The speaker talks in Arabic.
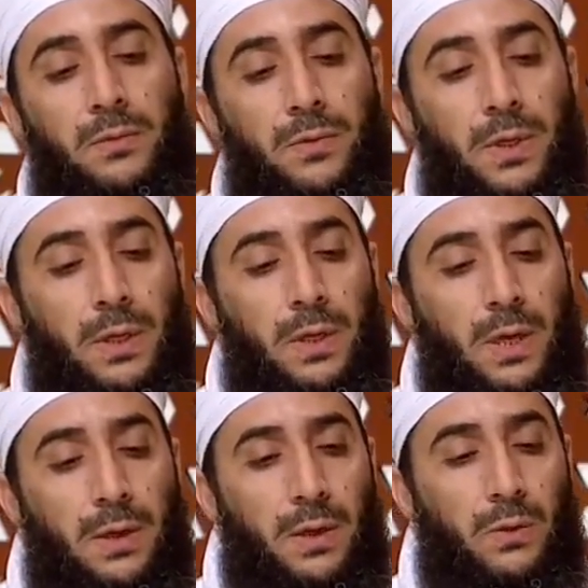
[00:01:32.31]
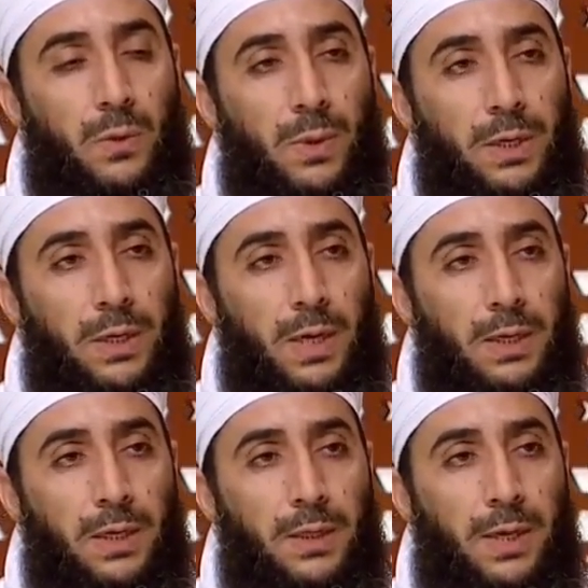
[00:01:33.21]
فهذا هو معنى
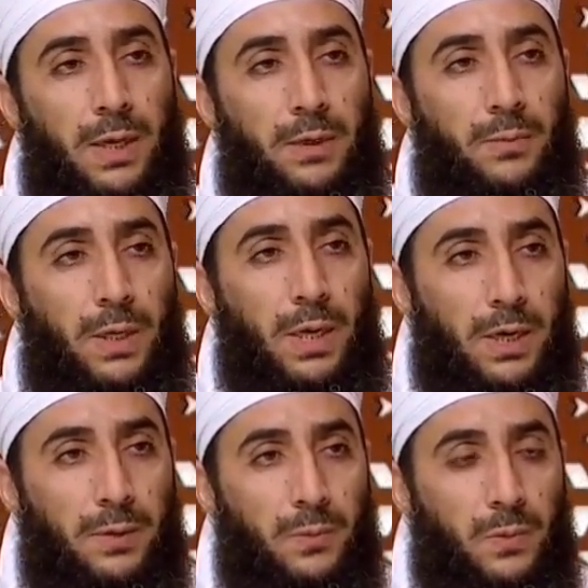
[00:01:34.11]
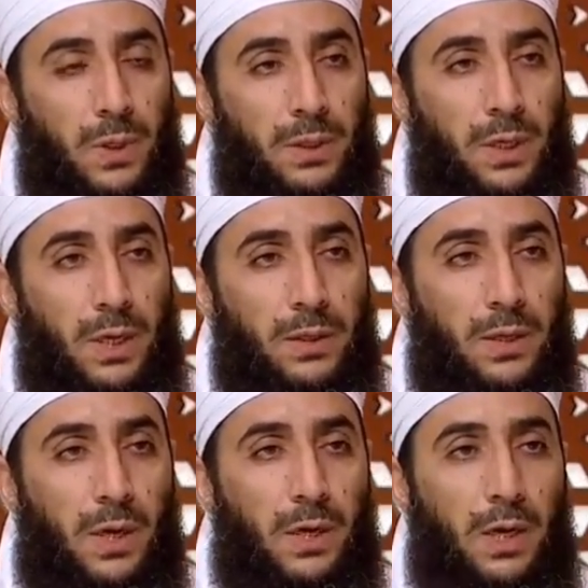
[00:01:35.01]
الإيذان بالحرب وأن
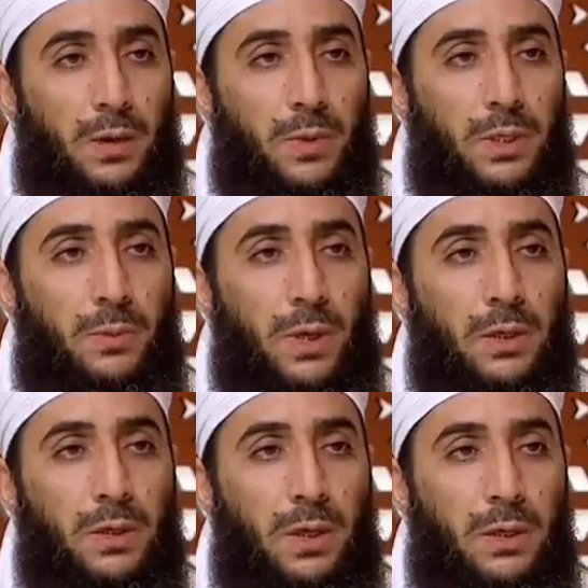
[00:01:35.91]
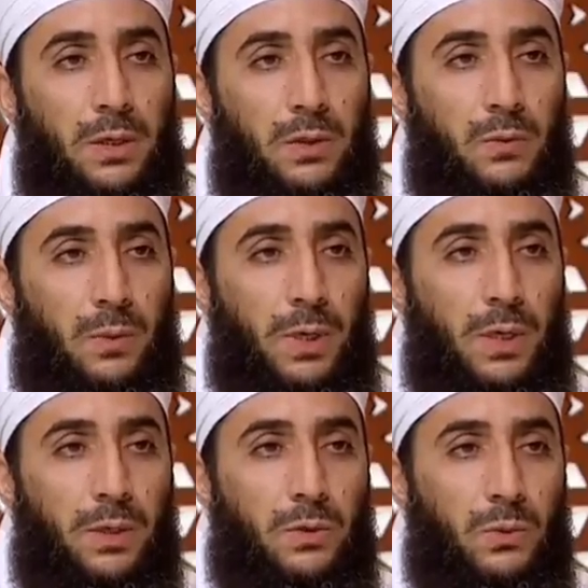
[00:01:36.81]
هذه الحرب هي مع الله
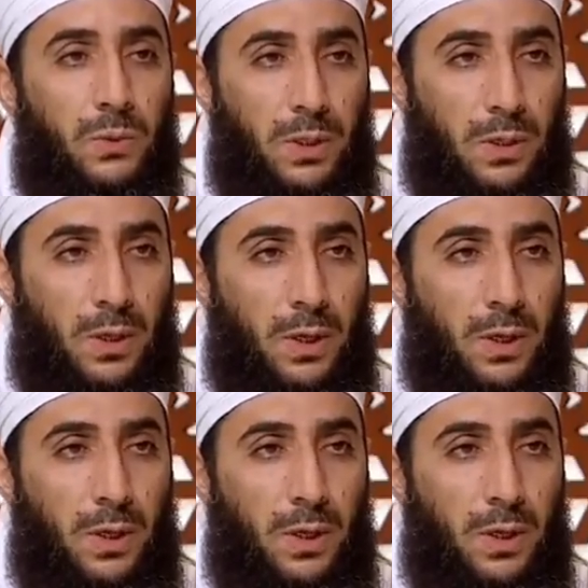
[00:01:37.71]
ومع رسوله